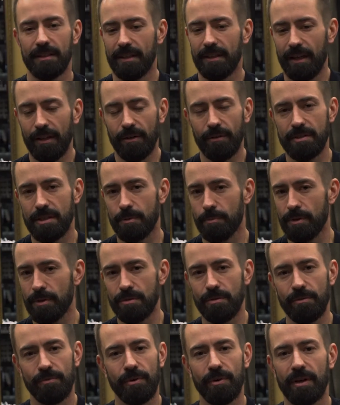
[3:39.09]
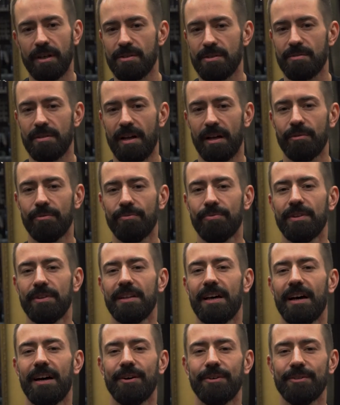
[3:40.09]
é aquela coisa, depois que tu vê o resultado
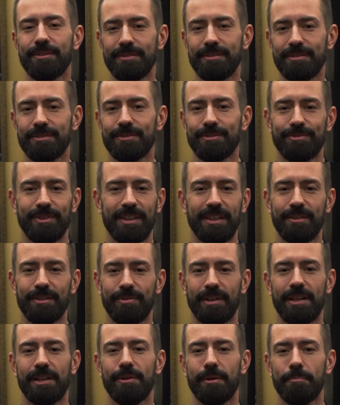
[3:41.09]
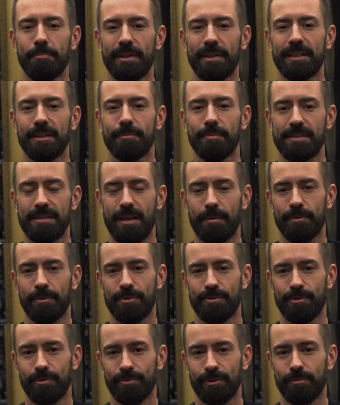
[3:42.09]
final, tu vê que valeu a pena passar
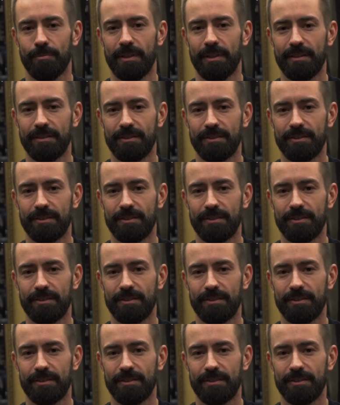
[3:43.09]
pelo sofrimento.